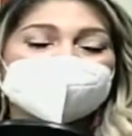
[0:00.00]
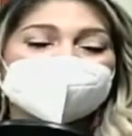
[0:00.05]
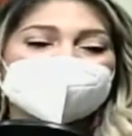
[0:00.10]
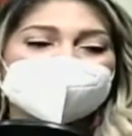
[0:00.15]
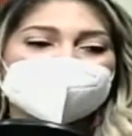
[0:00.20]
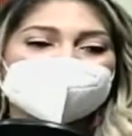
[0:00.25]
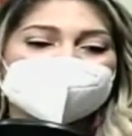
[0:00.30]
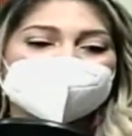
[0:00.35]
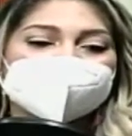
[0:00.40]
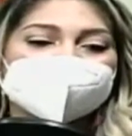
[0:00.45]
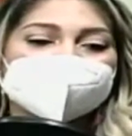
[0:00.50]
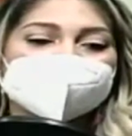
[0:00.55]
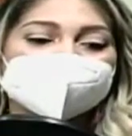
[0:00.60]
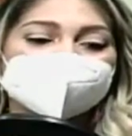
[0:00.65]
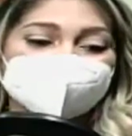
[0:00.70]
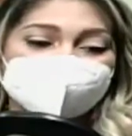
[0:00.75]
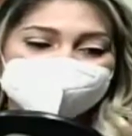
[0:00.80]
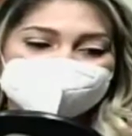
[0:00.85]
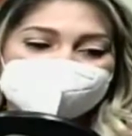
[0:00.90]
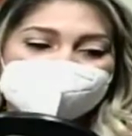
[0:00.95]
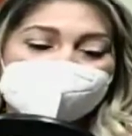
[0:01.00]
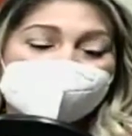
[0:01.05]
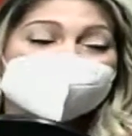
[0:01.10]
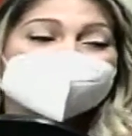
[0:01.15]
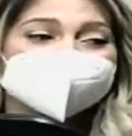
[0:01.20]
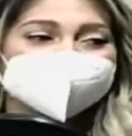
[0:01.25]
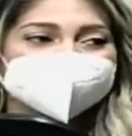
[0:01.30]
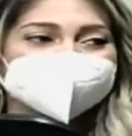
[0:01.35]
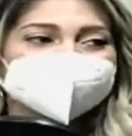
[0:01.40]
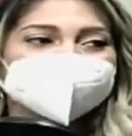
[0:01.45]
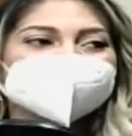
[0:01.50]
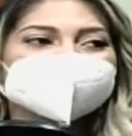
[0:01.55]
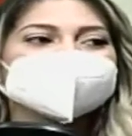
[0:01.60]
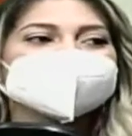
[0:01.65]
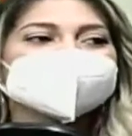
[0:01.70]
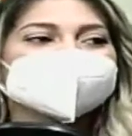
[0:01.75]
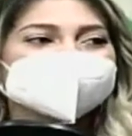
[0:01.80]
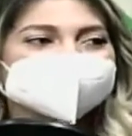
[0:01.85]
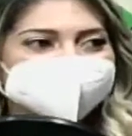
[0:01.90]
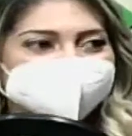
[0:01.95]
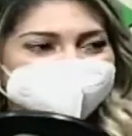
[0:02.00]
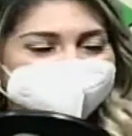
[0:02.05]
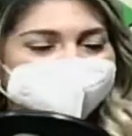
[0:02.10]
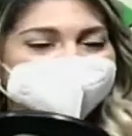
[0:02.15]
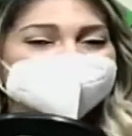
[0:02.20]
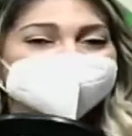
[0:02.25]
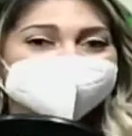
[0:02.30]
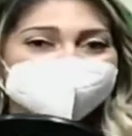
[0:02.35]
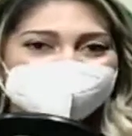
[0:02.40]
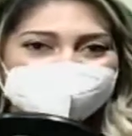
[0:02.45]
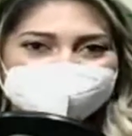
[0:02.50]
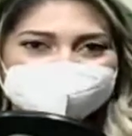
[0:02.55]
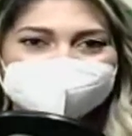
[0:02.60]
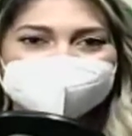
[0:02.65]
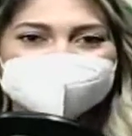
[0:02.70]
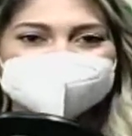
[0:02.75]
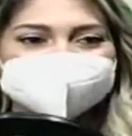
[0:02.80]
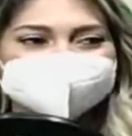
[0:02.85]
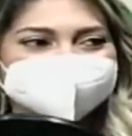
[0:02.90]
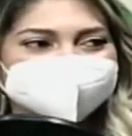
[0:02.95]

Y hay que hacer una serie de estrategias